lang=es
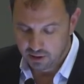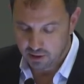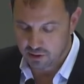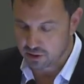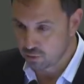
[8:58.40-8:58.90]

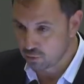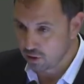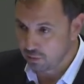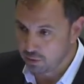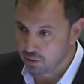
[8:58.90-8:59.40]
que se
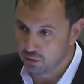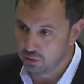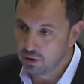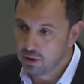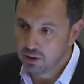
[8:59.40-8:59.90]

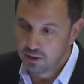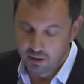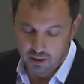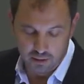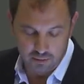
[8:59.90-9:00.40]
suscribió
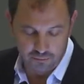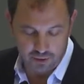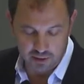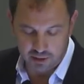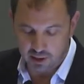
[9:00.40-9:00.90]

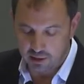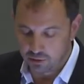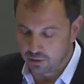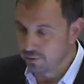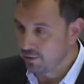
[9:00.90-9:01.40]
frente al
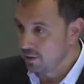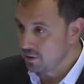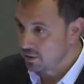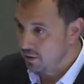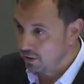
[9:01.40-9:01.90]

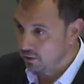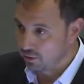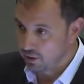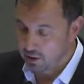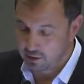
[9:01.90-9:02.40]
entonces eh, director
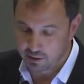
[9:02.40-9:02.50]
general de